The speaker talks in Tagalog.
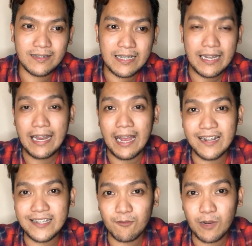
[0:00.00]

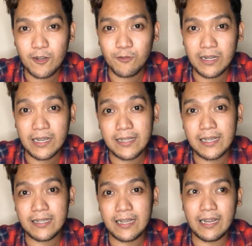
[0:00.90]
sinihan, sa mga lumang
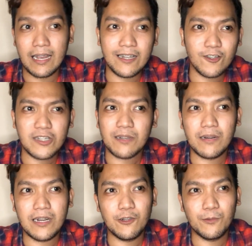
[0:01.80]
klaseng sinihan o sa
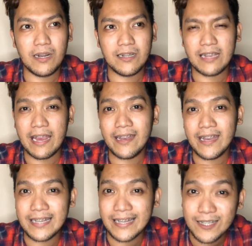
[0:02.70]
mga lumang
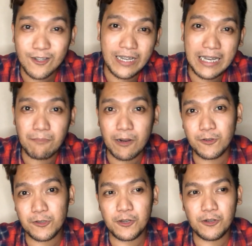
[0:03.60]
signages nung hindi pa
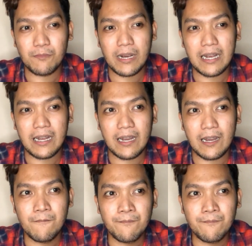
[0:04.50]
uso yung mga